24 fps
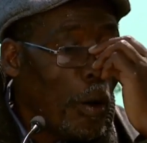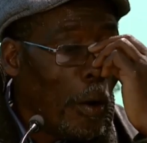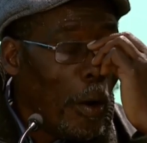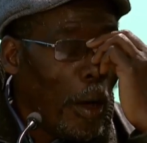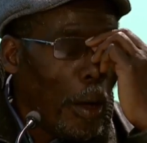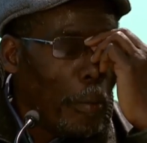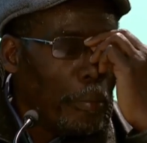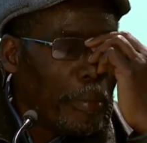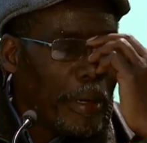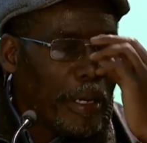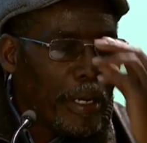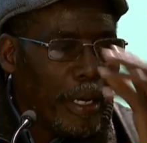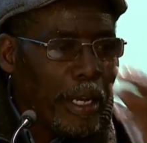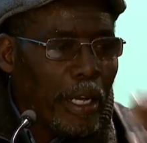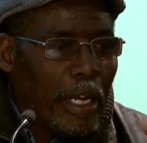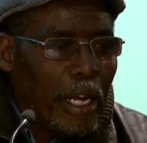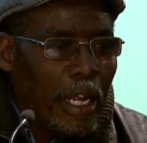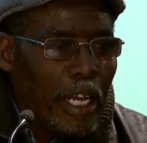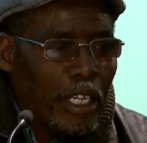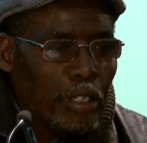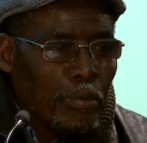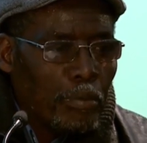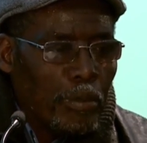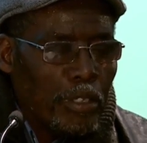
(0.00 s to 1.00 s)
وعملنا
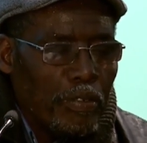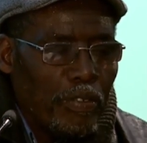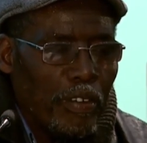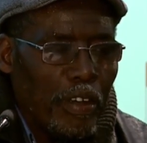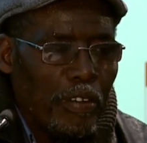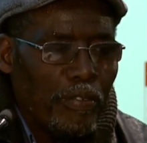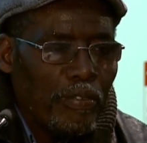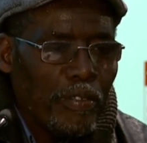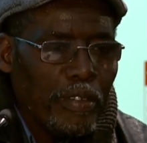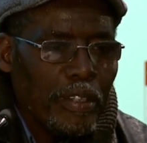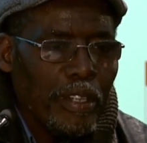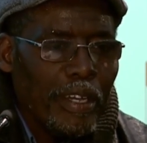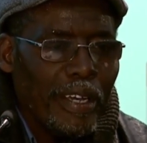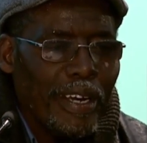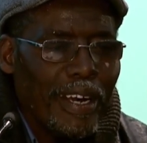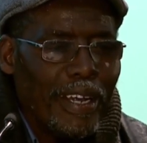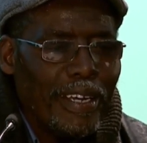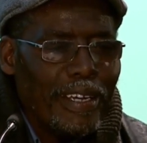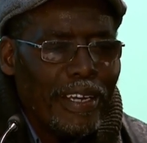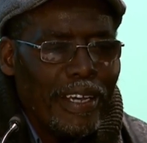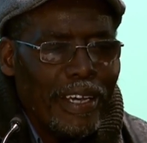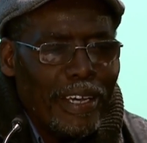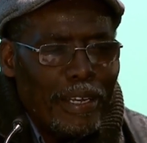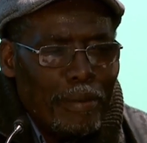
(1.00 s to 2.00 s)
له اتموسفير في الدار
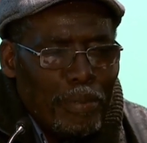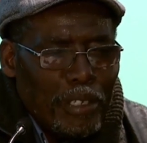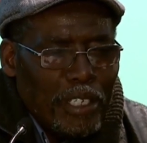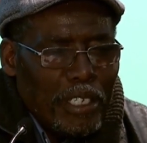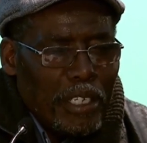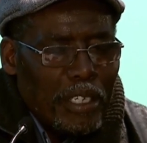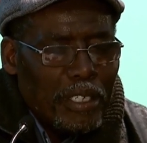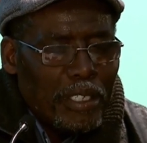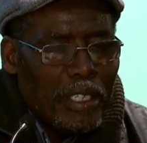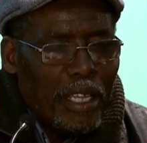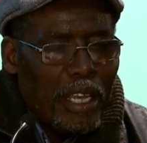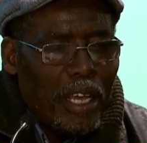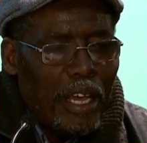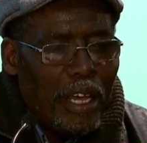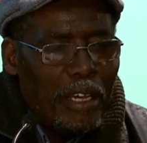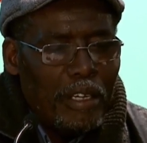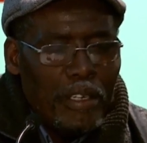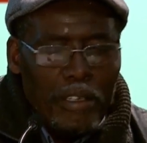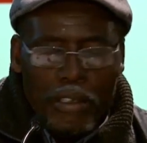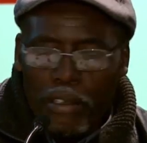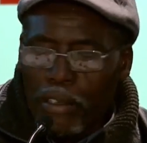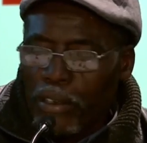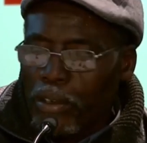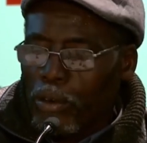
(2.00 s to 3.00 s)
على الاقل باش يرتاح
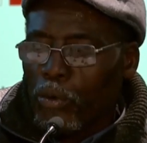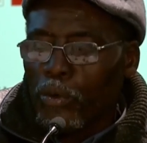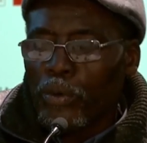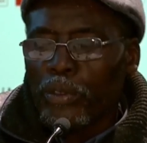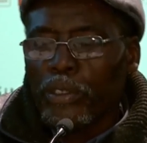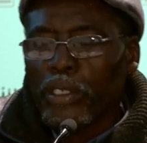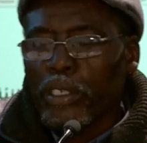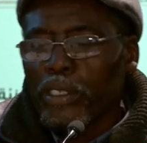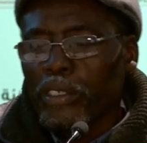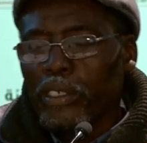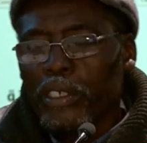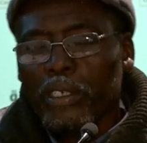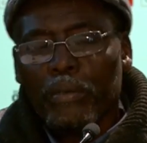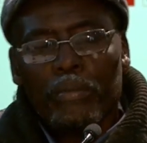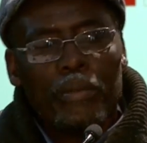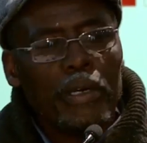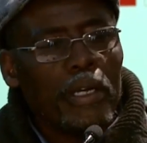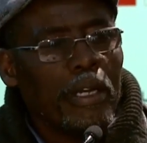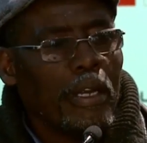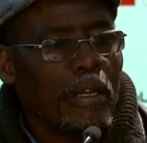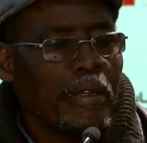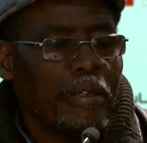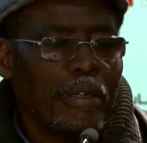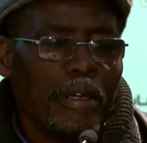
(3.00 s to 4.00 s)
وانت تجيب
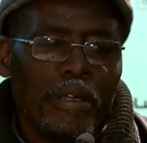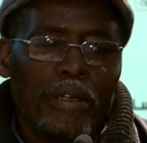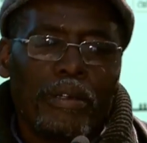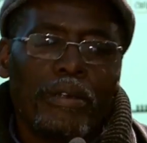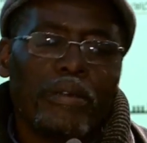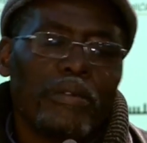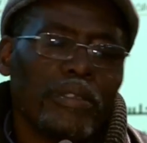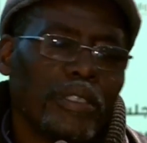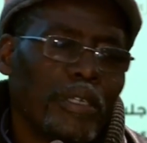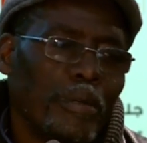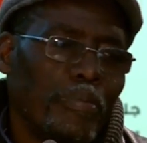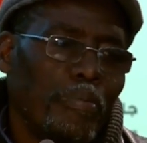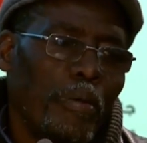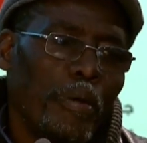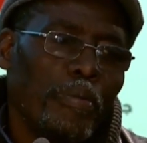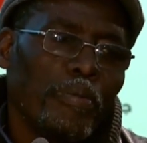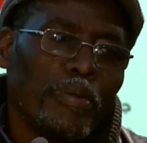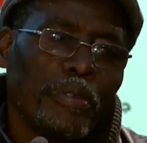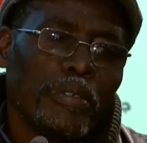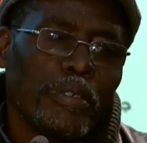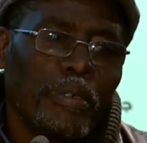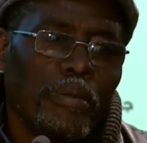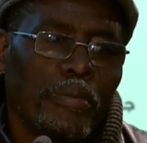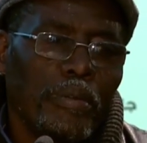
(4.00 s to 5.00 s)
معناها نو سي با
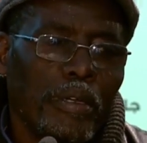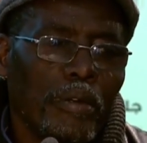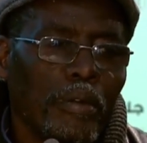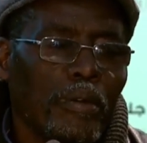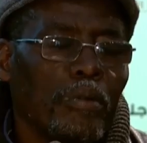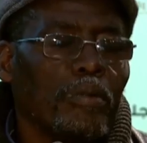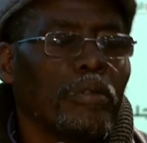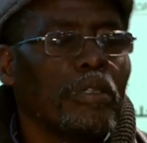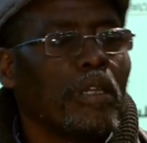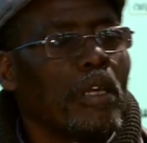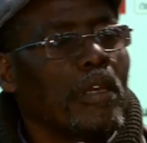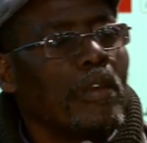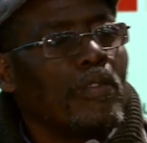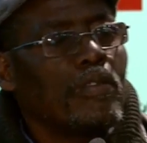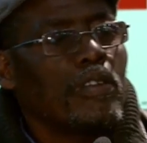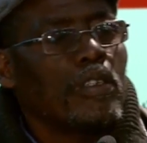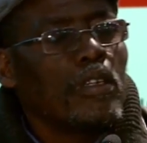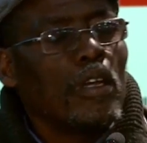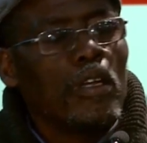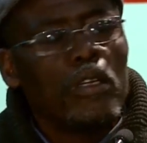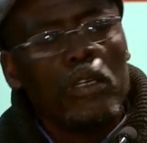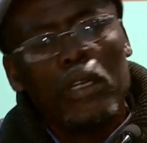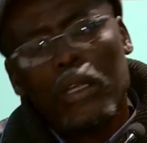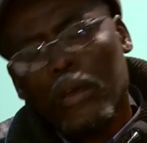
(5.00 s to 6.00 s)
بوسيبل قلت كيفاش
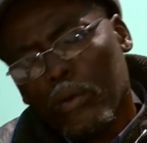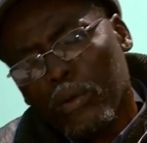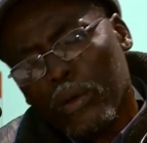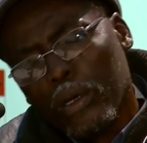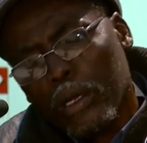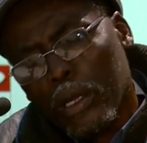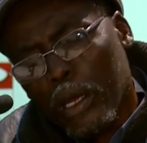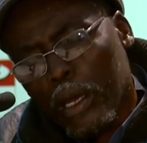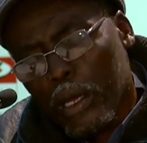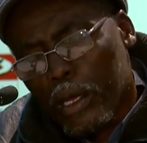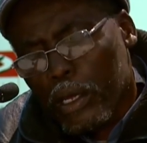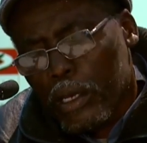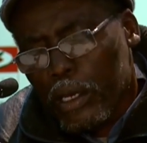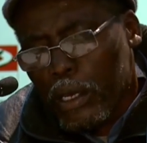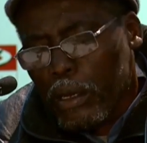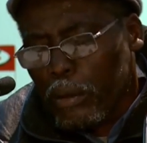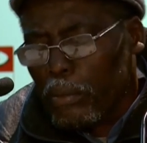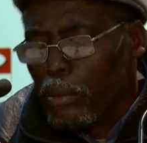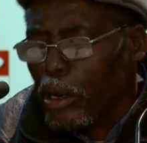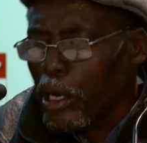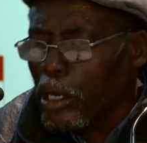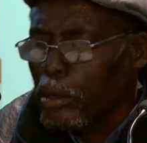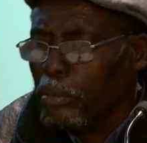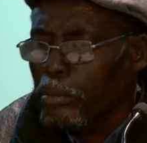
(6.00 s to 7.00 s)
لا والله انا
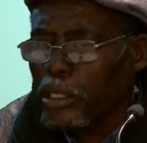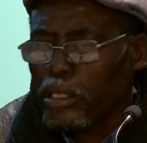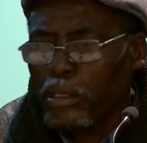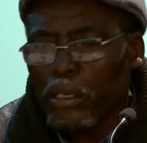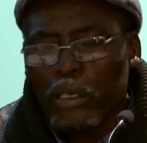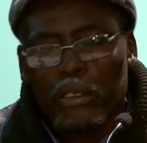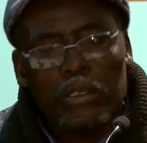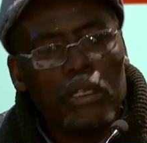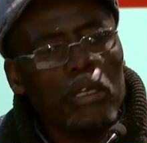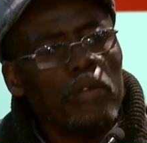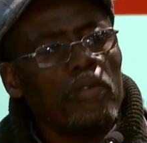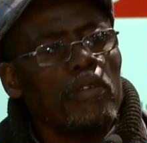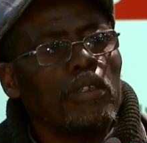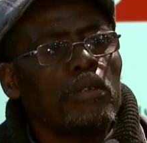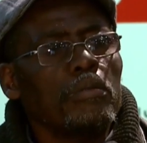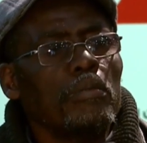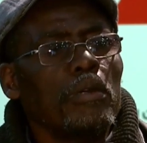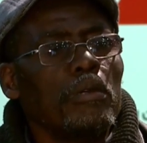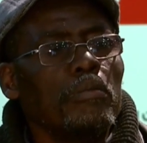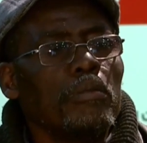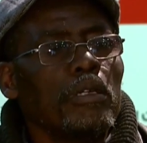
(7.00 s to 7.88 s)
ما علميش كيفاش